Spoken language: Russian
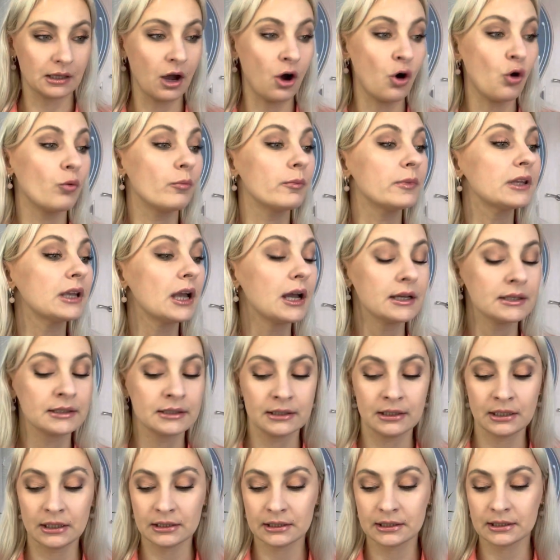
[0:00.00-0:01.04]
А у меня
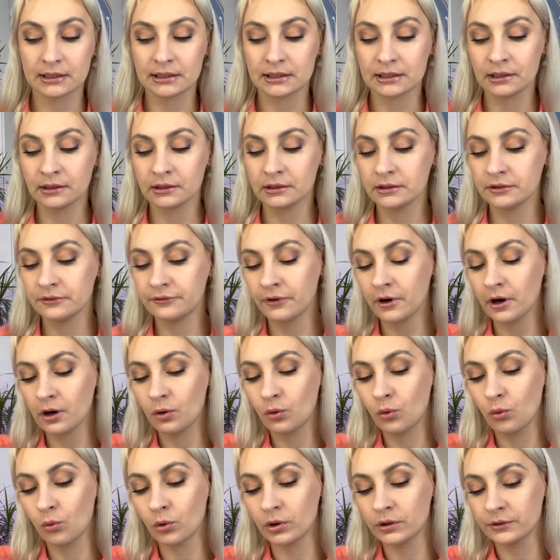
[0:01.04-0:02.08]
здесь целый
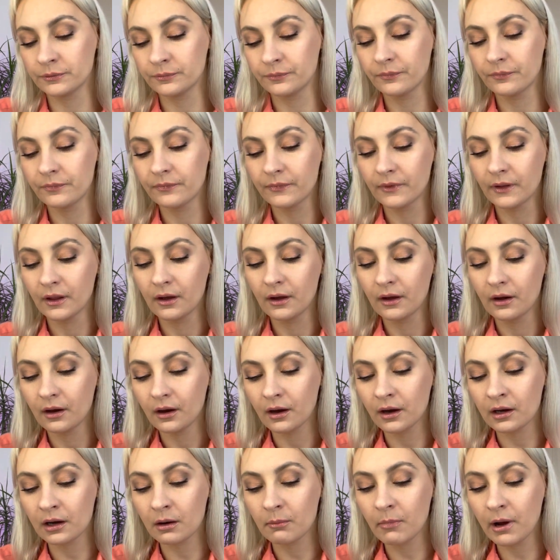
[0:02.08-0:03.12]
вагон
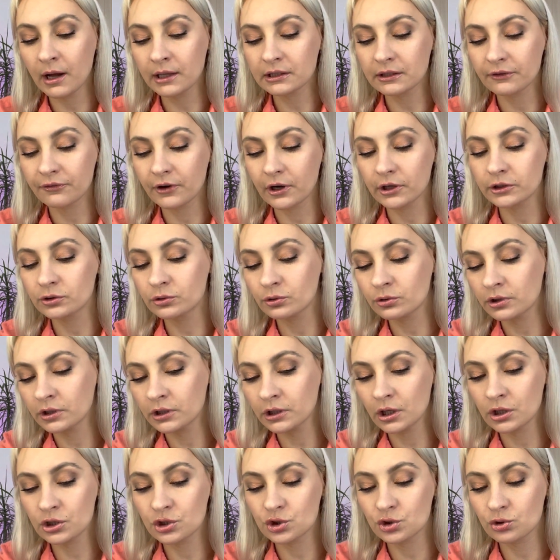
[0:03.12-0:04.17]
ароматов, которые
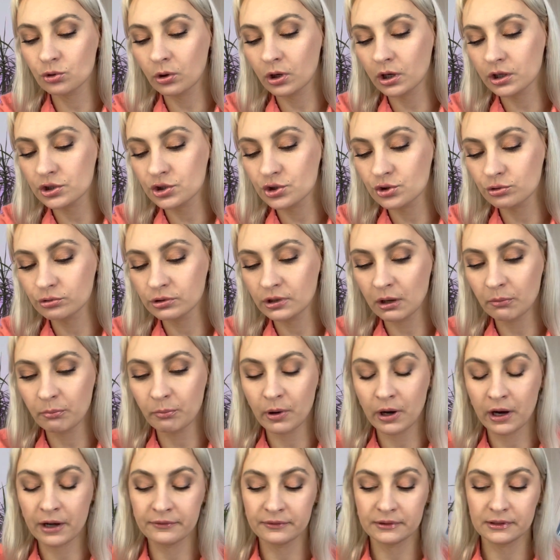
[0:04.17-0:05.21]
я еще хочу
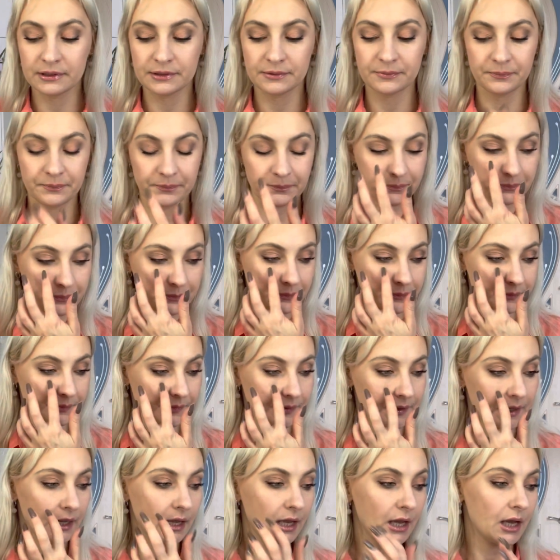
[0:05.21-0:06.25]
добавить.
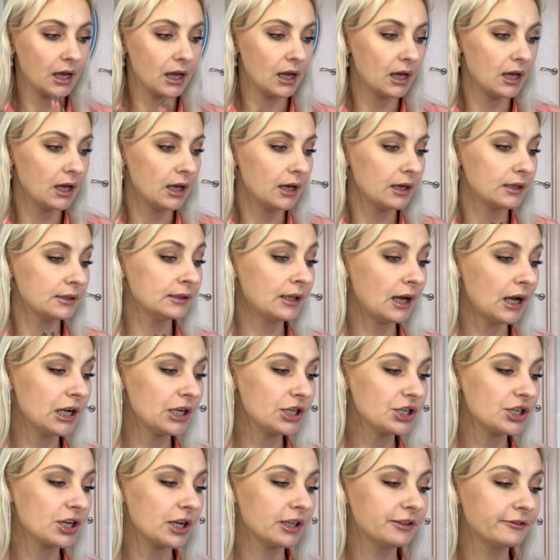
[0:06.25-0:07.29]

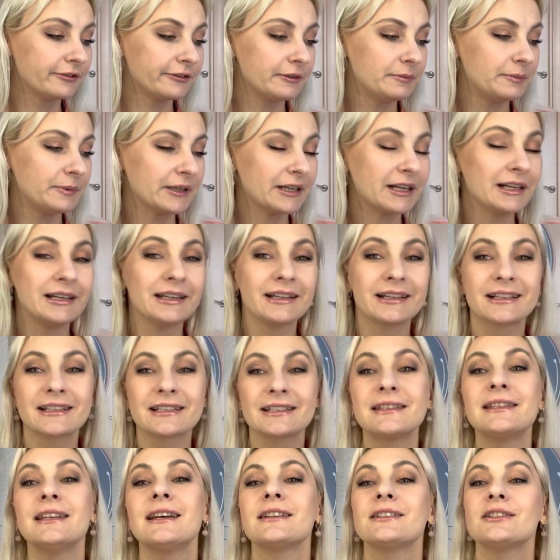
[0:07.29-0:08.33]
Дальше от Фаберлик,
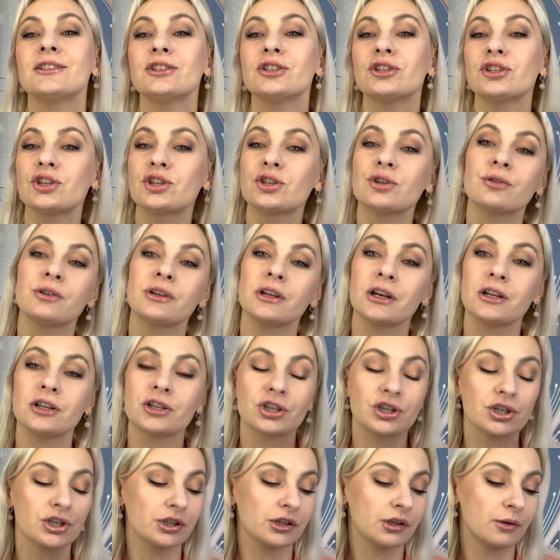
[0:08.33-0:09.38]
кстати, еще я
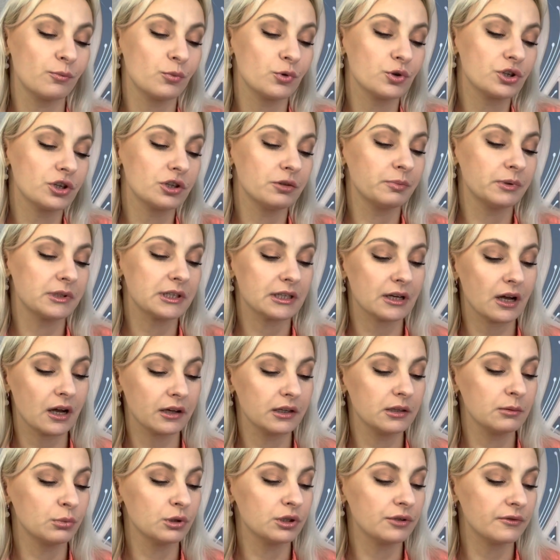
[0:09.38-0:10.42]
решила, может быть,
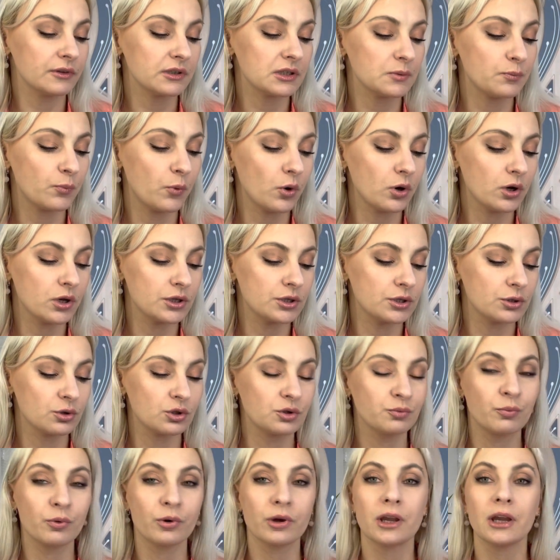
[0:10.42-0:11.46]
как-нибудь воспользуюсь.
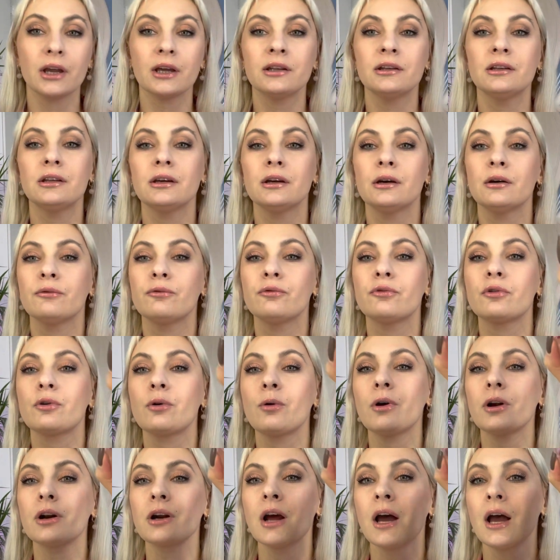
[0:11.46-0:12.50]
Букет де
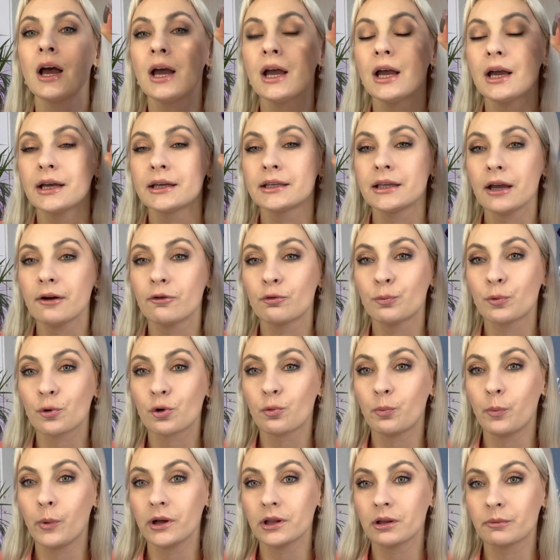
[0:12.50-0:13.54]
Аврор. Я его
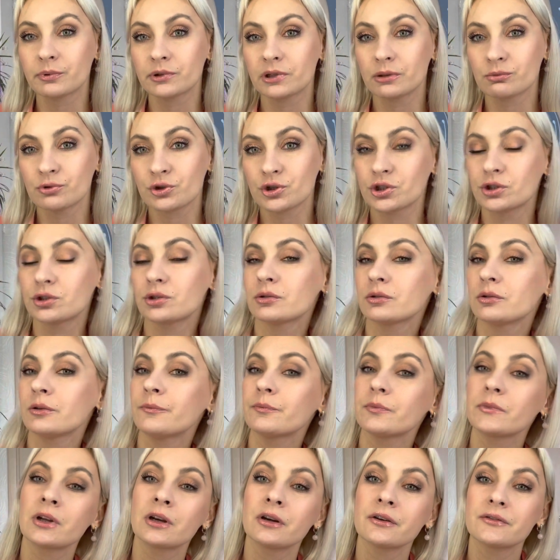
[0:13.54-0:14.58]
покупала, потому что
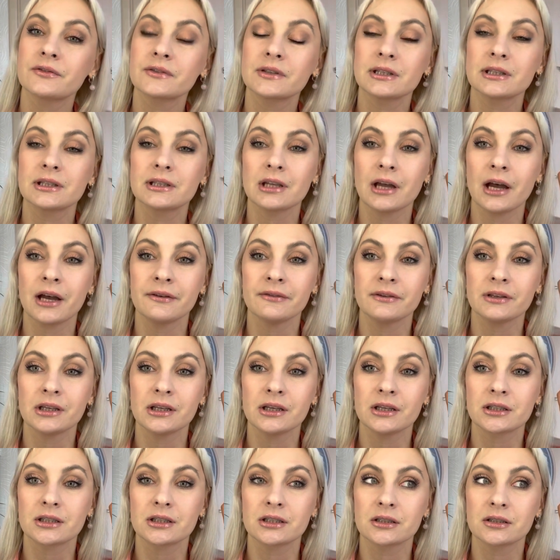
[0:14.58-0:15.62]
э, в составе
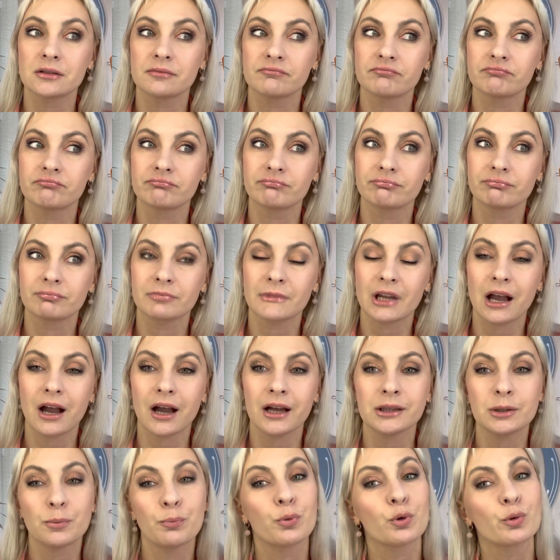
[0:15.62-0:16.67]
есть
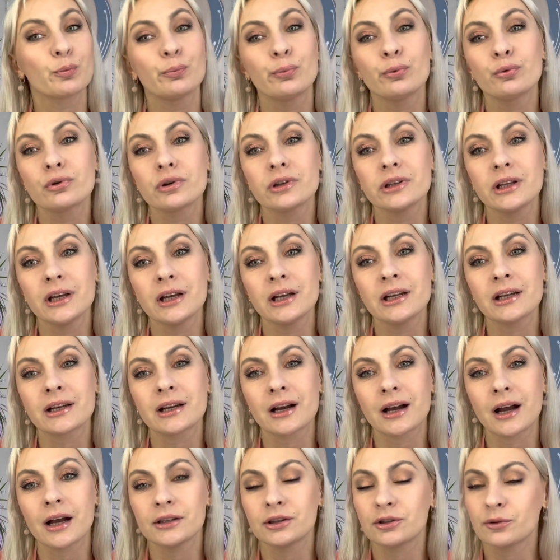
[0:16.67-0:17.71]
какая-то пурпурная или
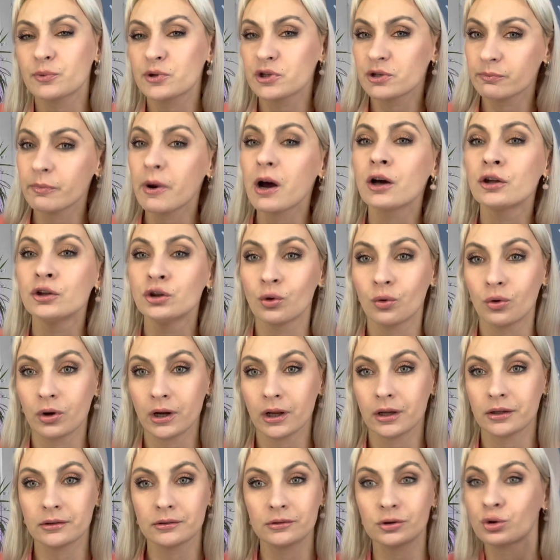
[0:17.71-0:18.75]
какая-то, в общем,
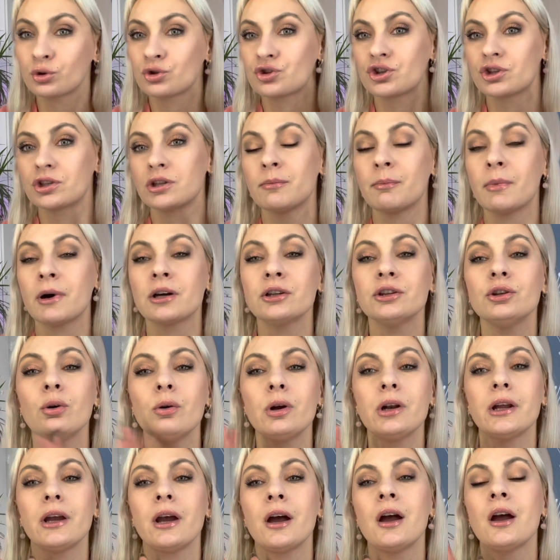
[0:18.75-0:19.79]
магнолия. Точно
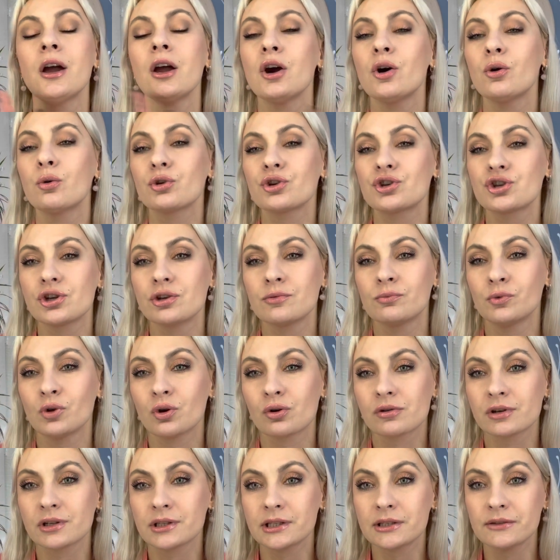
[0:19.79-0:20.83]
магнолия, очень
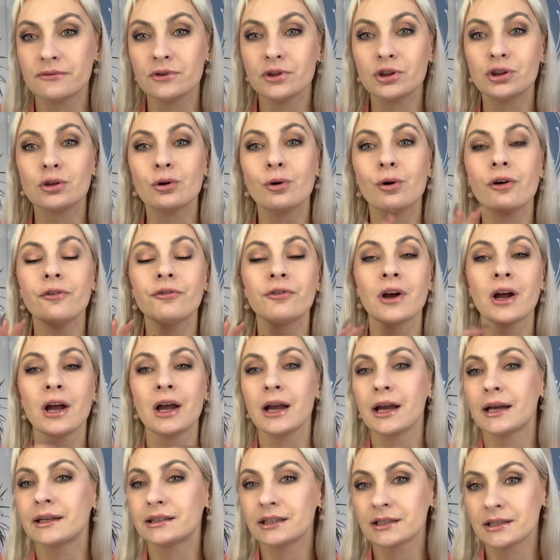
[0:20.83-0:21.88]
много цветов.
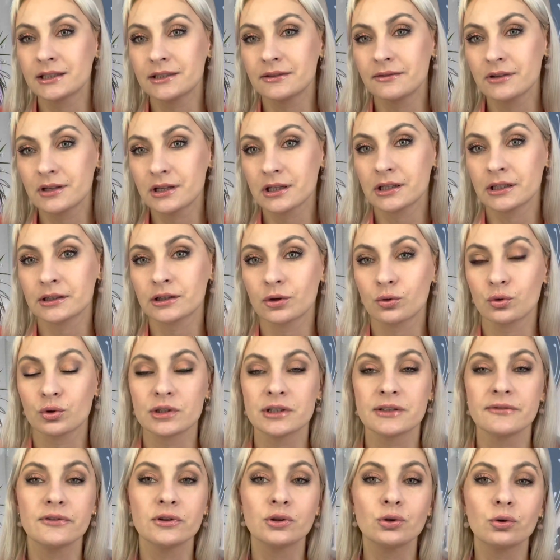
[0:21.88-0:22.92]
Это действительно такой
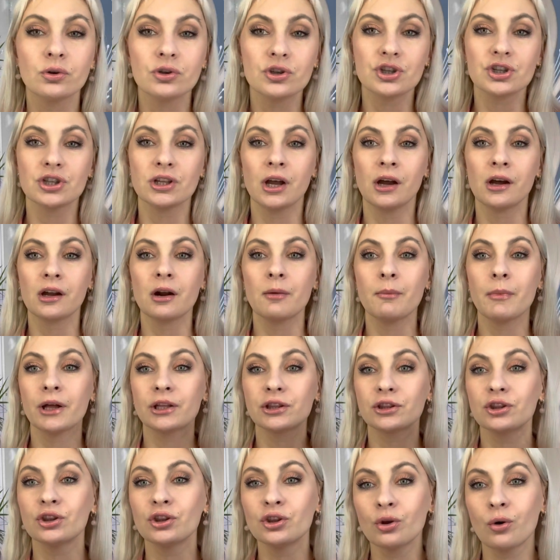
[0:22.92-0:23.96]
цветочный аромат,
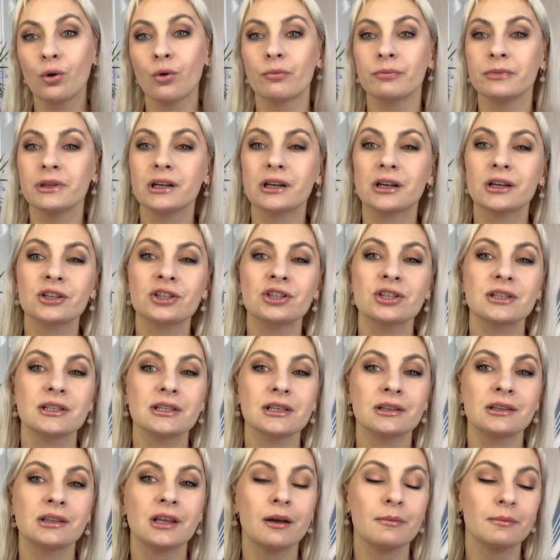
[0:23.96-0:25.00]
но мне
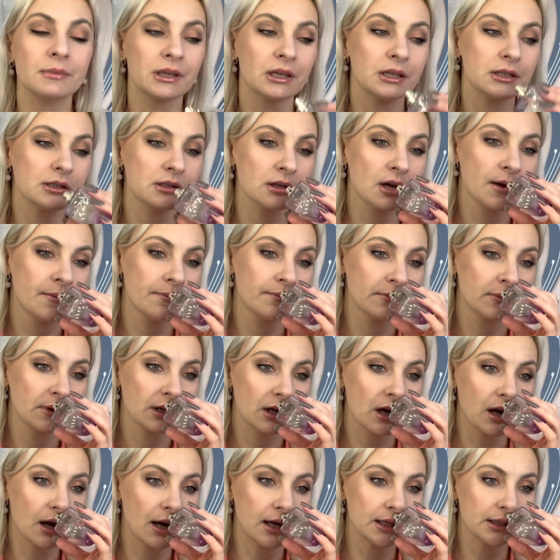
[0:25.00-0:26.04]
кажется, там есть
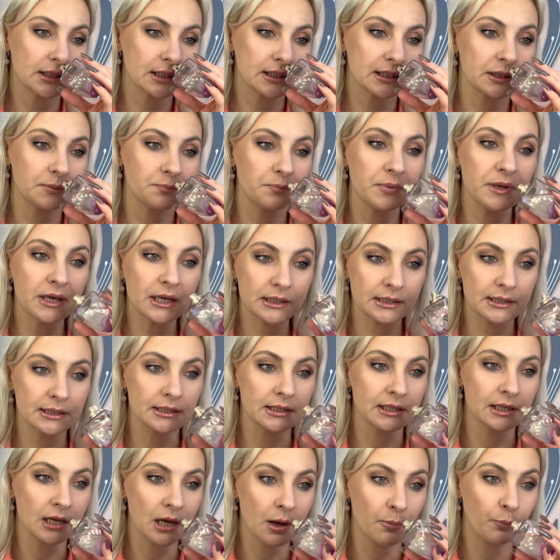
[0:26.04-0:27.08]
какая-то
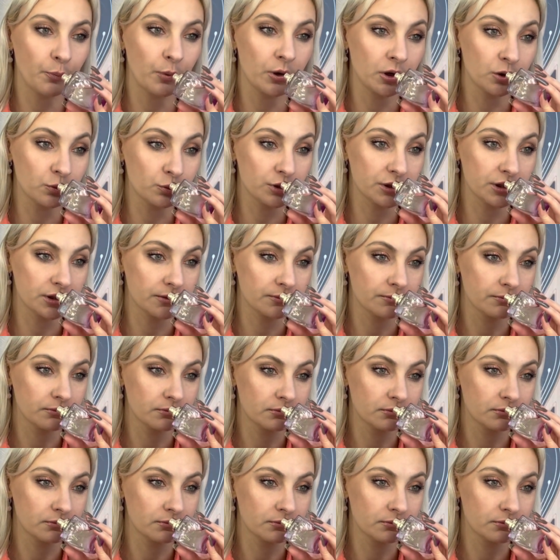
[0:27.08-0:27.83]
специя плюс.